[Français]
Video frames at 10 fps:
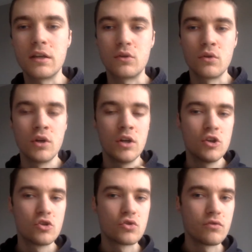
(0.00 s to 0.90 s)
et, que
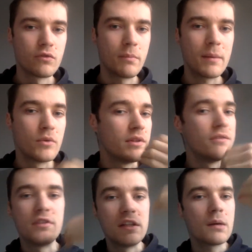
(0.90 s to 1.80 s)
je veux pas me
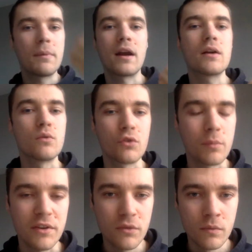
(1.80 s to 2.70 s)
définir par la
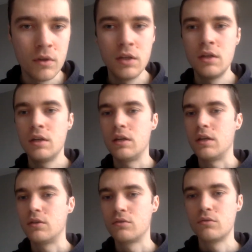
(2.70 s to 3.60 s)
consommation
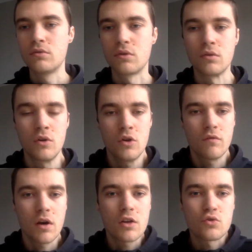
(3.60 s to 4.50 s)
et que euh,
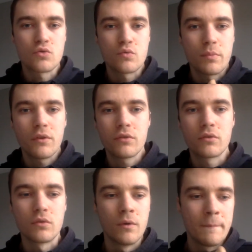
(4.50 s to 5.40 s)
voilà, je pense
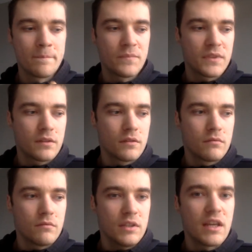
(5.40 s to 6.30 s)
que
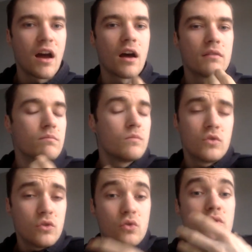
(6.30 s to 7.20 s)
il y a
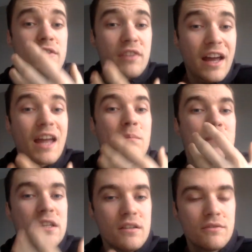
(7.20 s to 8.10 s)
de vrais
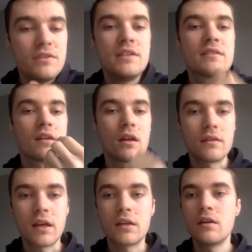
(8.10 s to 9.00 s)
bénéfices
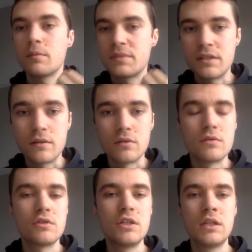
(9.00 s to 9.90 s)
intérieurs,
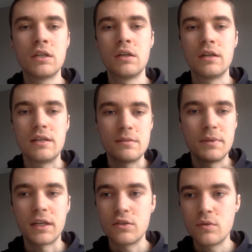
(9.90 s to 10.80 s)
psychologiques et
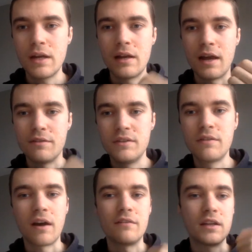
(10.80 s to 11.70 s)
spirituels à
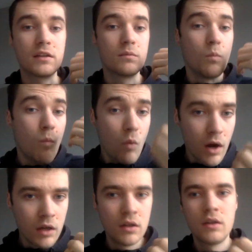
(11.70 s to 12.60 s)
vivre avec
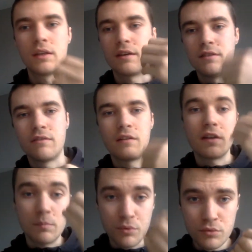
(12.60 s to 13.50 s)
moins qu'à vivre
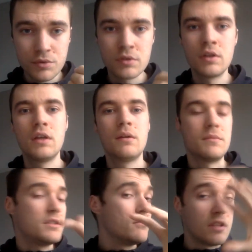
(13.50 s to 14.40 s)
avec plus.
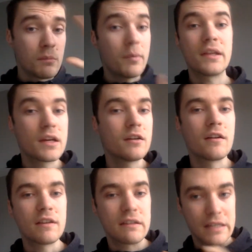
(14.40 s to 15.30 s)
Et si vous n'êtes pas d'accord
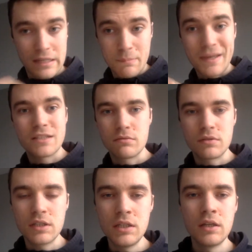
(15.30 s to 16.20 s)
avec ça, il n'y a pas de
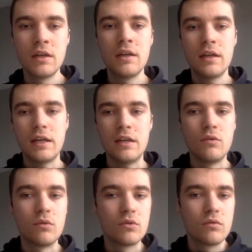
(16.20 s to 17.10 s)
souci. Et
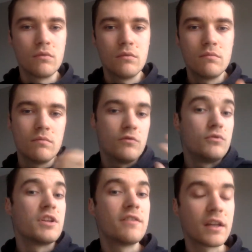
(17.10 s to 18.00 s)
donc,
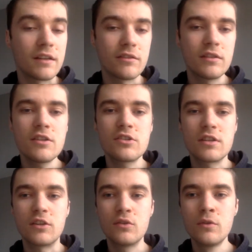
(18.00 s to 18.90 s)
vous avez un avantage,
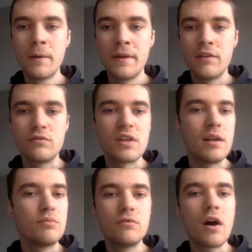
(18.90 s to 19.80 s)
c'est que vous
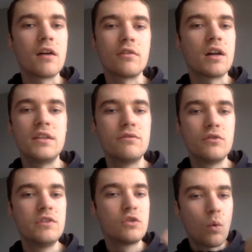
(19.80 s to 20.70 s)
allez pouvoir avoir un niveau
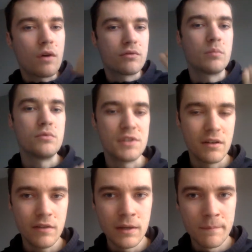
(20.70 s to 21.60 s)
de vie trois fois plus
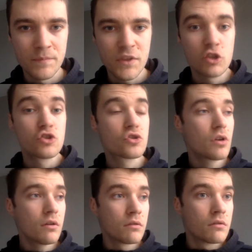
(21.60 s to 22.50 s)
élevé
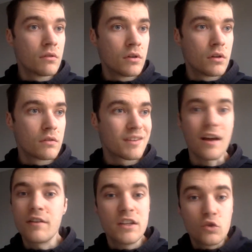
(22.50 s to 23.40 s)
sans
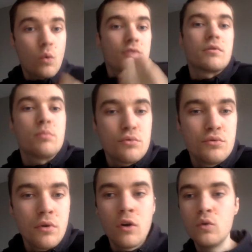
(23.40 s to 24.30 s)
travailler trois fois plus
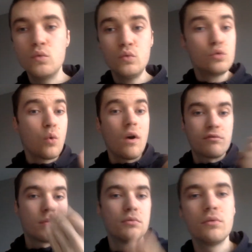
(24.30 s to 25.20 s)
dur ou trois
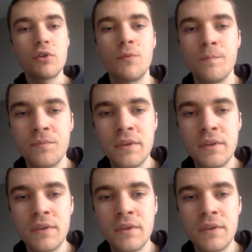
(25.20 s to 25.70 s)
fois plus longtemps.